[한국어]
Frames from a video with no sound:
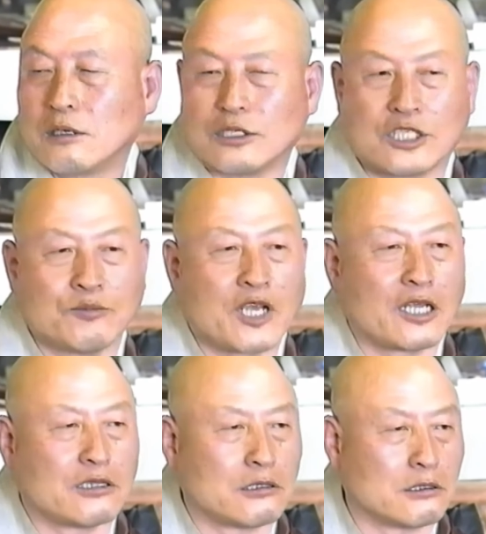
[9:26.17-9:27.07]
어,
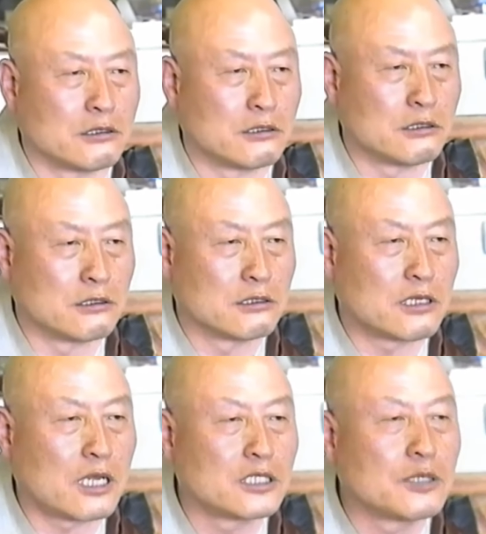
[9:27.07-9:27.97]
심장이 더
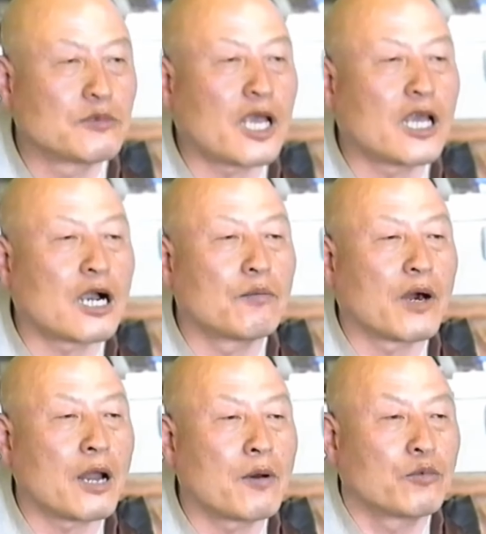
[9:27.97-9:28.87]
같 심장이 약간
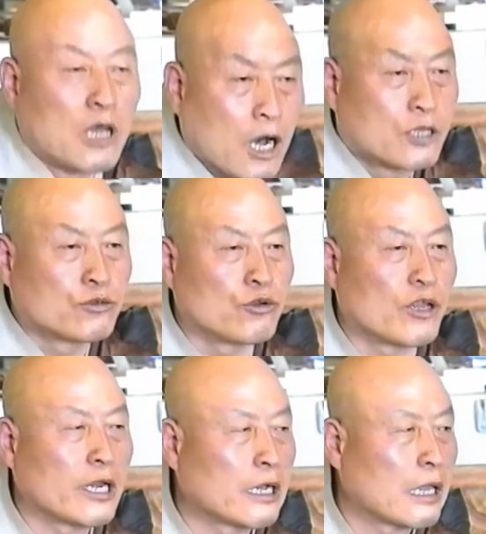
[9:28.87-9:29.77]
바람을 불고 얼크
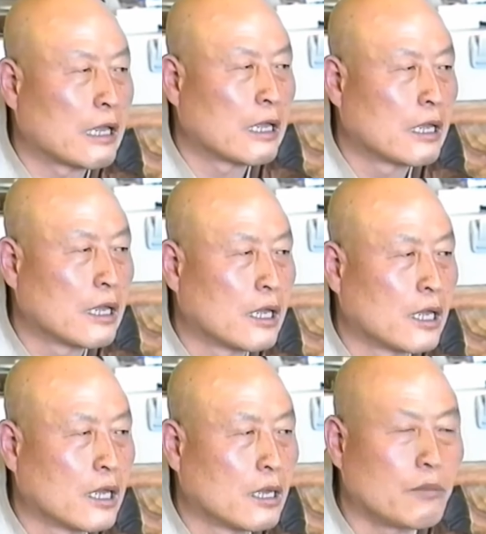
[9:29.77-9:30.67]
놀래는. 그
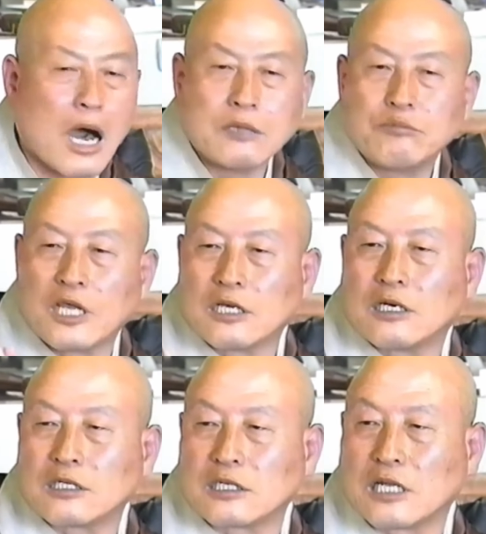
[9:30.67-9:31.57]
만배인
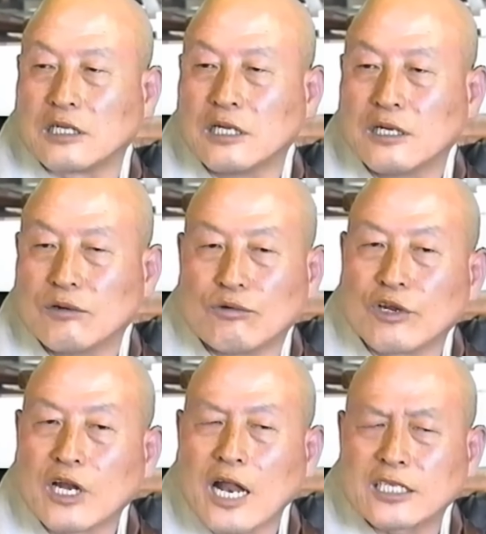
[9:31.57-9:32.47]
것은.
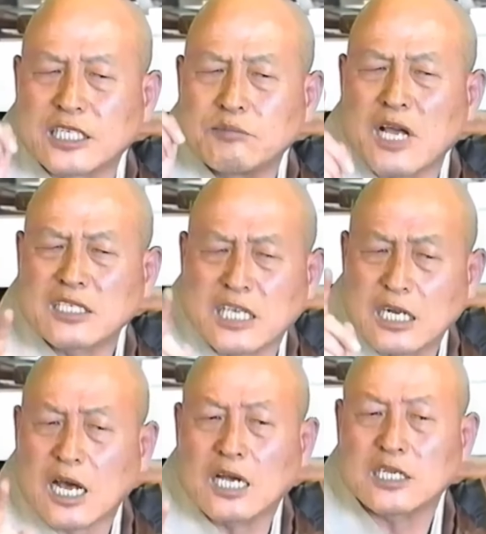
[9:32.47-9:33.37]
우리나라 심장
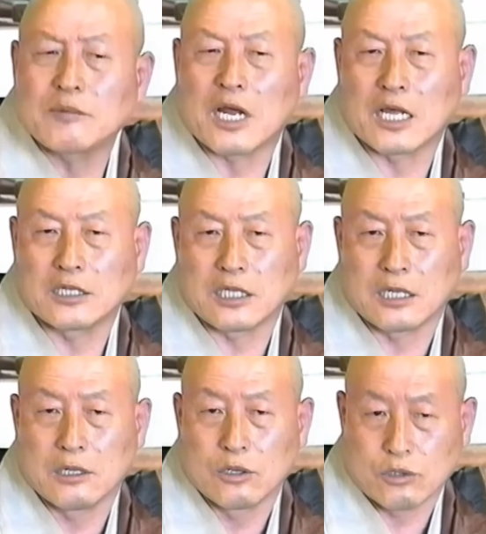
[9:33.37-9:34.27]
제일 강한 사람이 하나 있대.
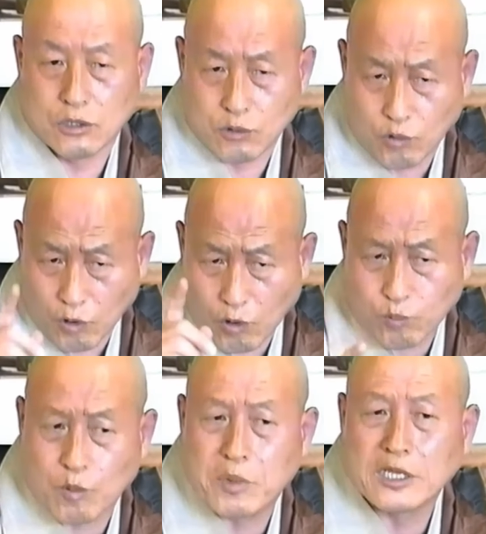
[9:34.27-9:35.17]
그건
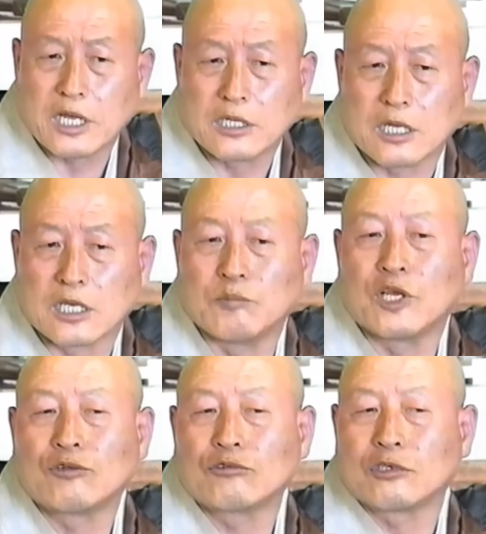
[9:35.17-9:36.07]
꼭꼭 공부받아야 돼.
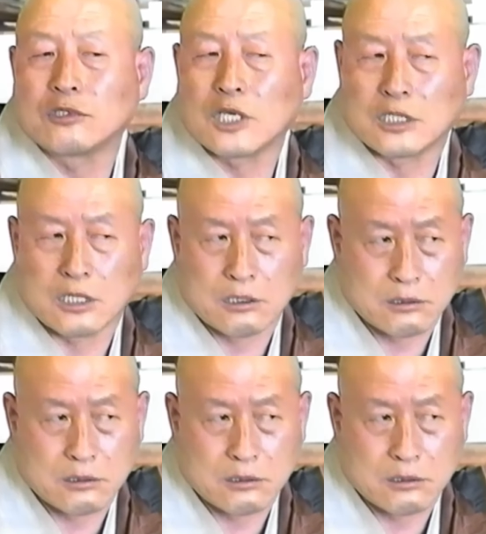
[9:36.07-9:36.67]
김재중 선생님.